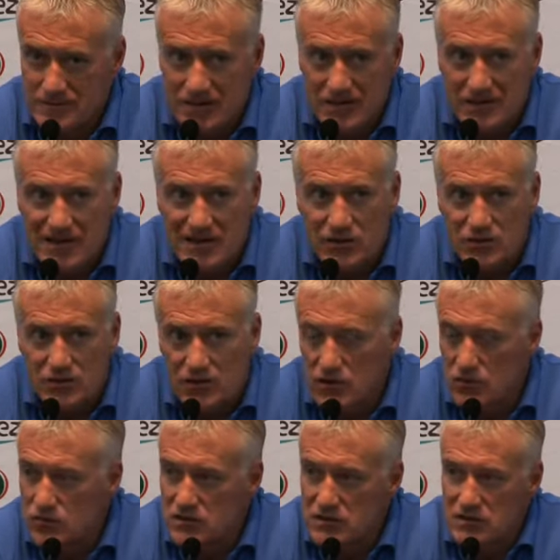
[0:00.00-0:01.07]
il y a quelque
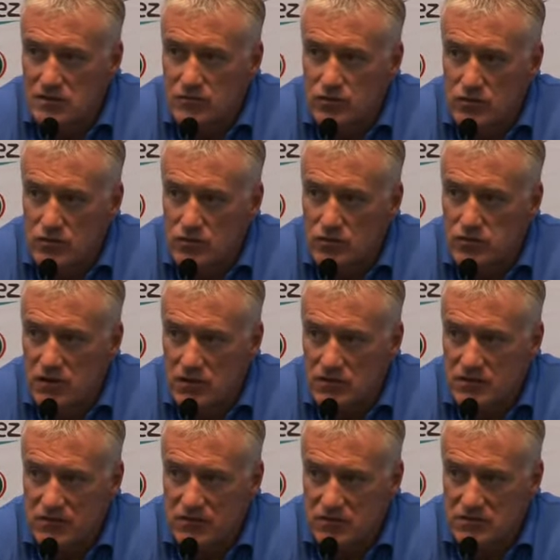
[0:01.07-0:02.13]
temps une équipe ultra
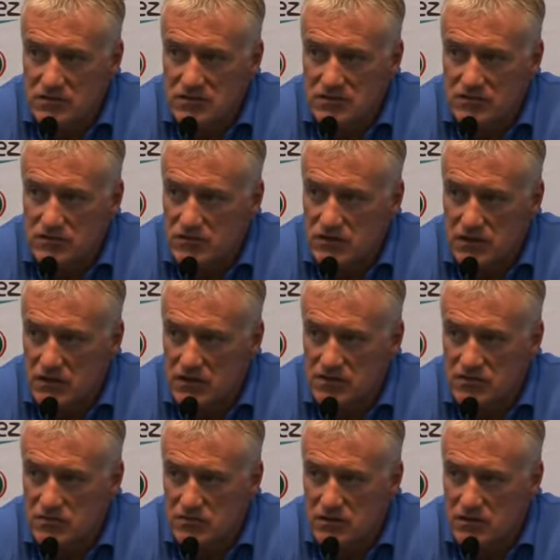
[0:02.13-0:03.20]
défensive qui
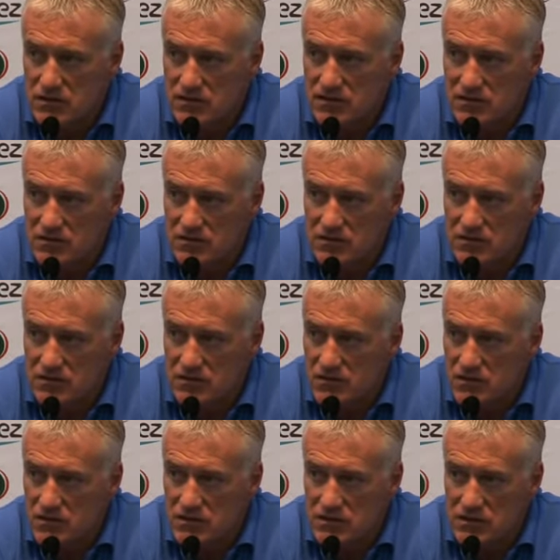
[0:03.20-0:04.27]
reste là et qui attend
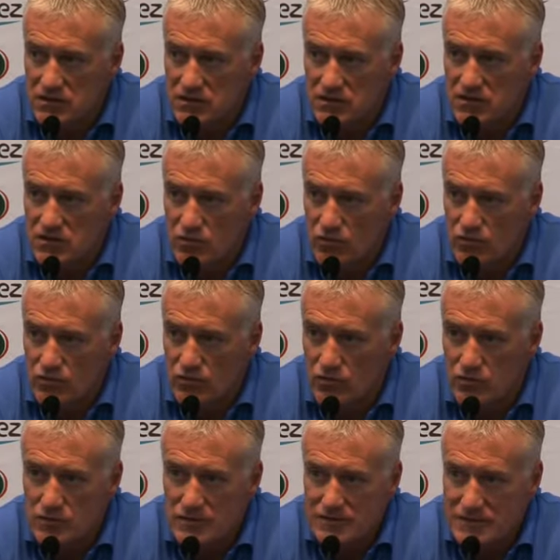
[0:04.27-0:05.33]
et qui, qui contre.
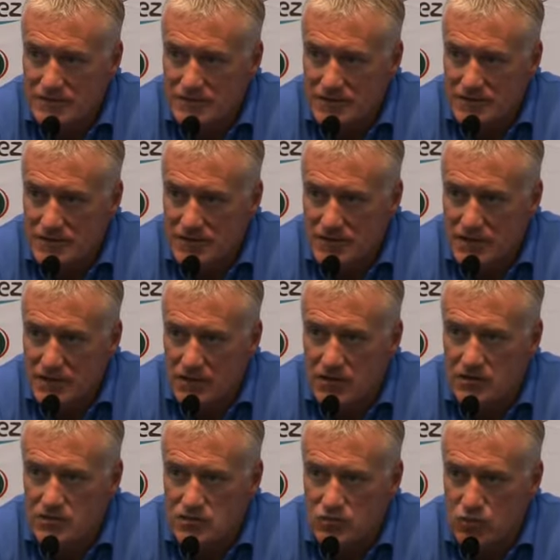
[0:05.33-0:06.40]

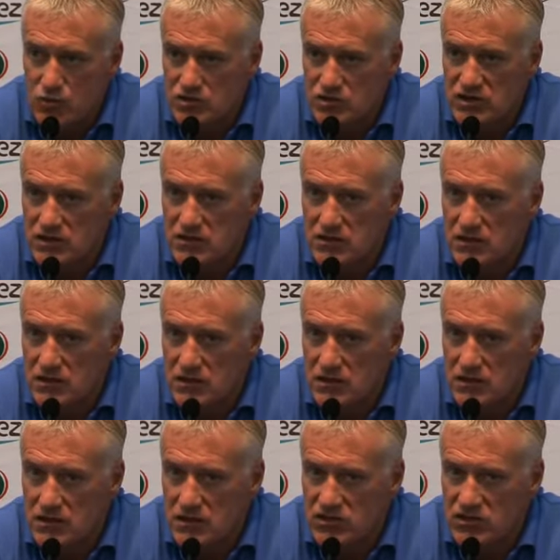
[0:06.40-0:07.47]
Elle, se projette et
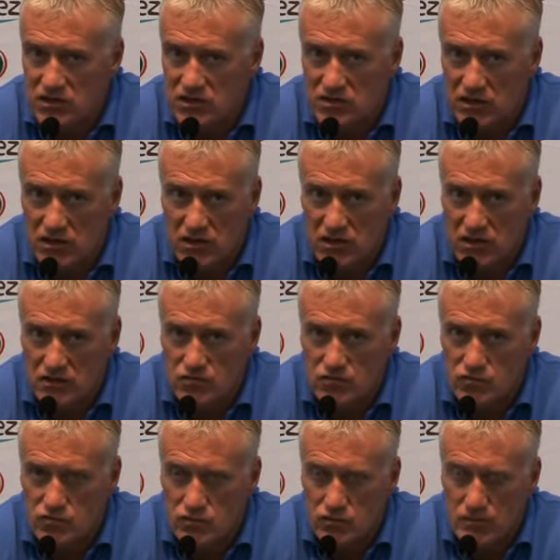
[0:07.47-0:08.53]
elle, cherche à créer
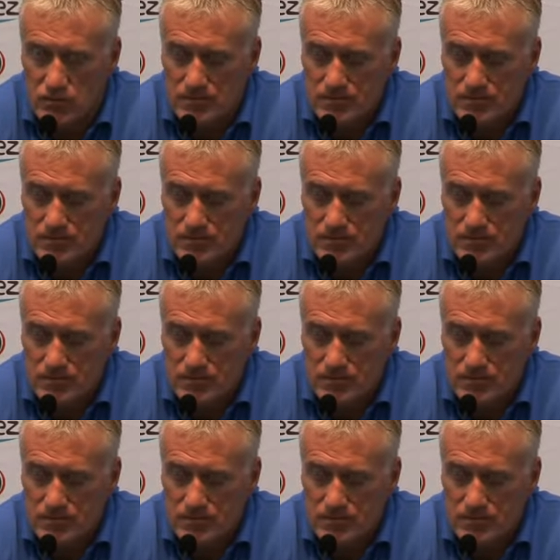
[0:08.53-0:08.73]
du jeu.